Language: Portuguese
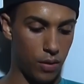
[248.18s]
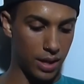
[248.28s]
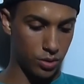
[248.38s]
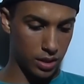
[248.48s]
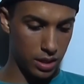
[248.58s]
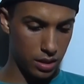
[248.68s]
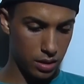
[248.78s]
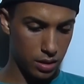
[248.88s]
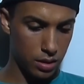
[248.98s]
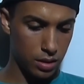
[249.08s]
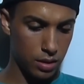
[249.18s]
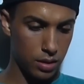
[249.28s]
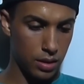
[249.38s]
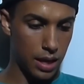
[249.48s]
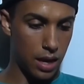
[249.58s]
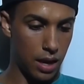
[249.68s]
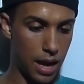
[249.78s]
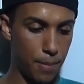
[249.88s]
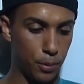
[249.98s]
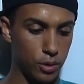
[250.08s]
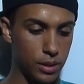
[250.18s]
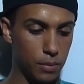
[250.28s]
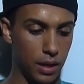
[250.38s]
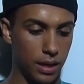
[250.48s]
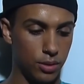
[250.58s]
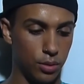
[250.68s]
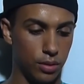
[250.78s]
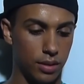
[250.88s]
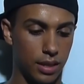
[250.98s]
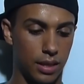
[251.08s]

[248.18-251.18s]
eu acho que aproximando,